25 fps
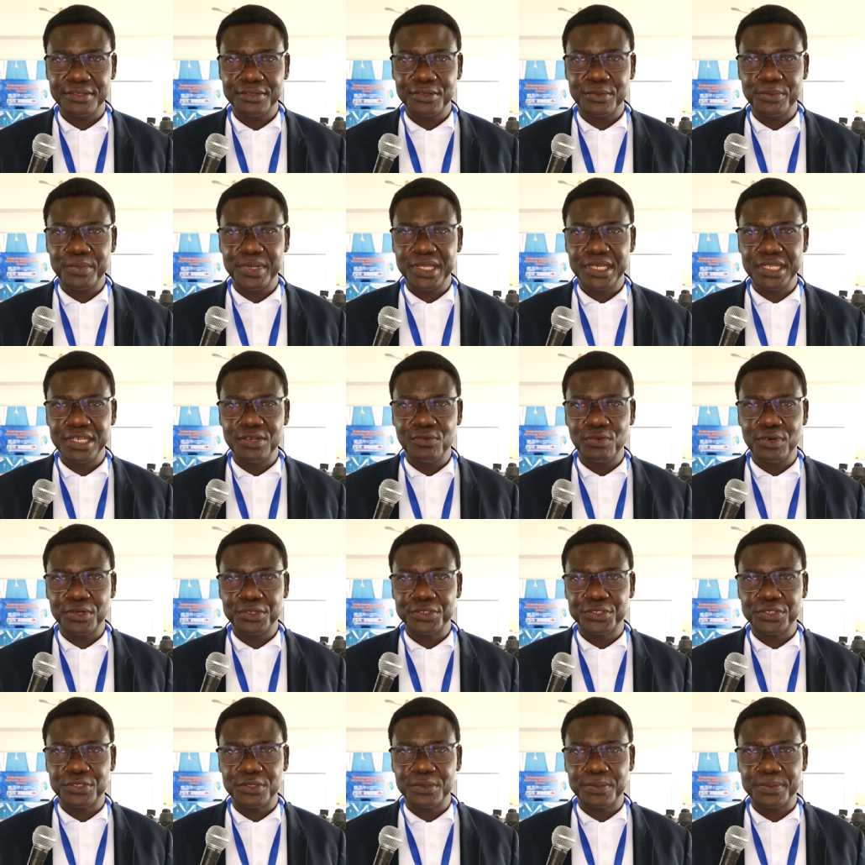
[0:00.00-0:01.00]
de Benin
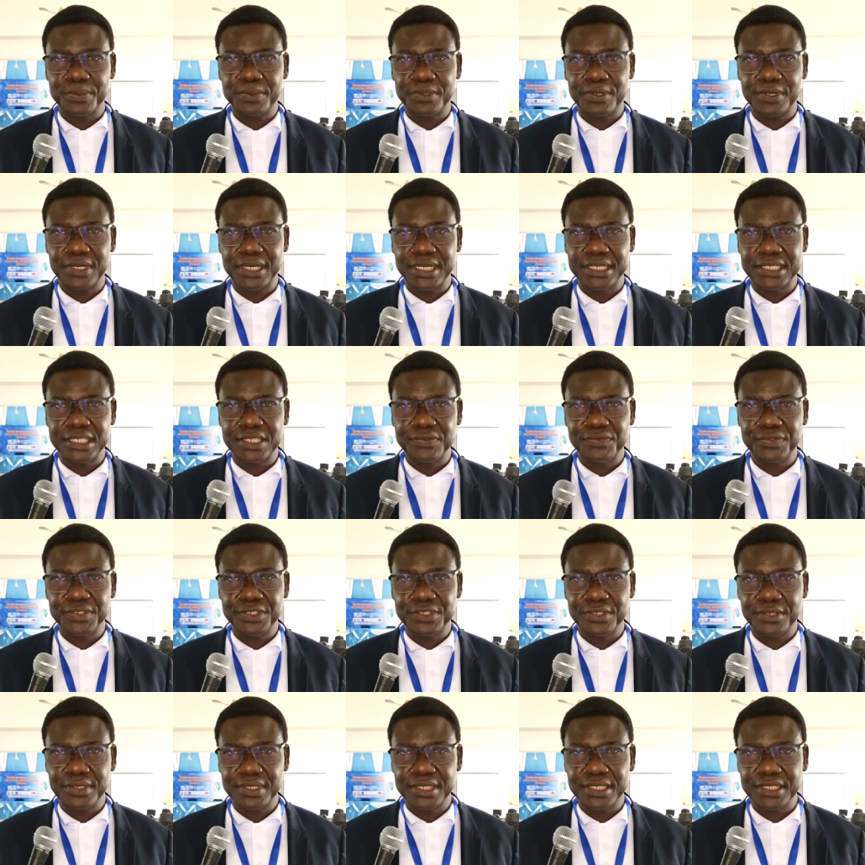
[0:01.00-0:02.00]
Workshop en
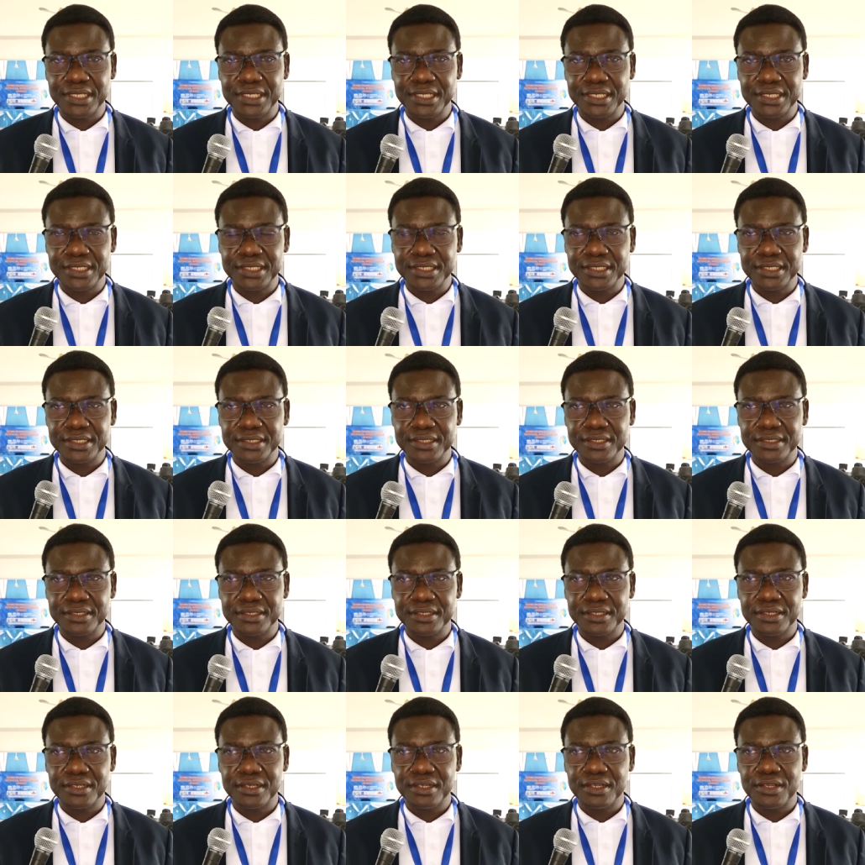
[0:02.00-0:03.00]
Artificial Intelligence
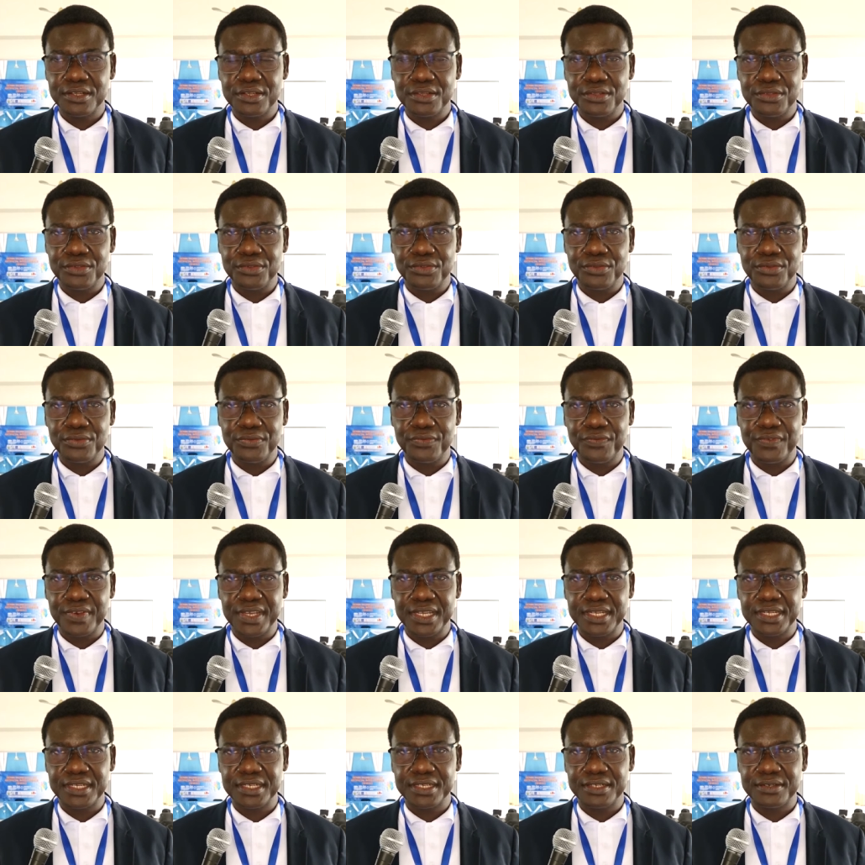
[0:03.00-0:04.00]
du
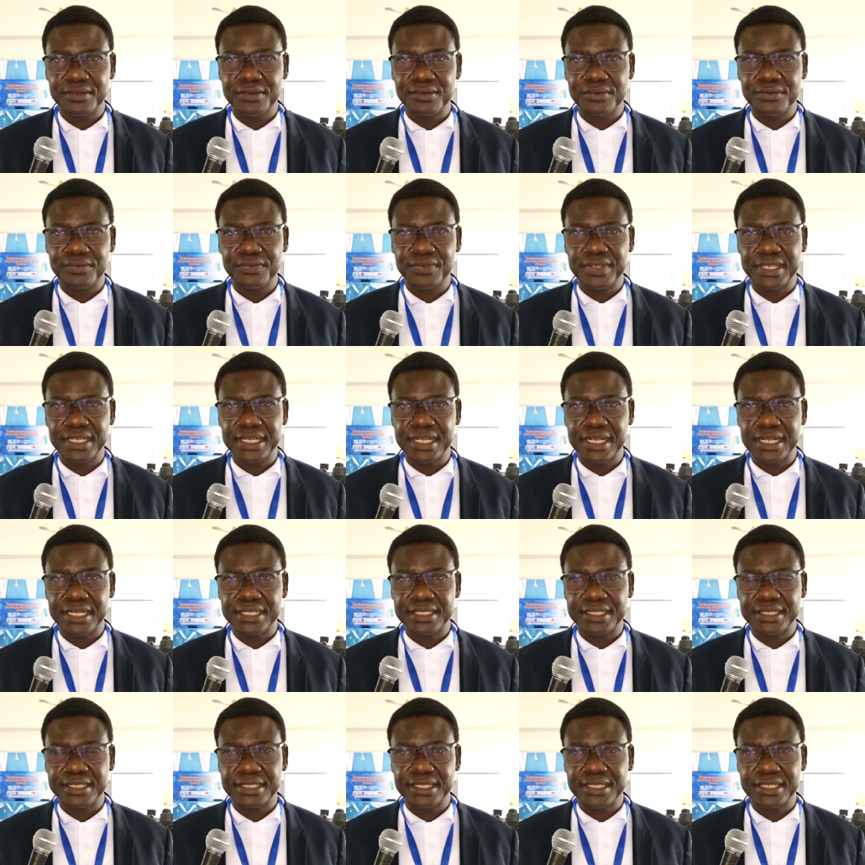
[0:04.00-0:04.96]
20 au 24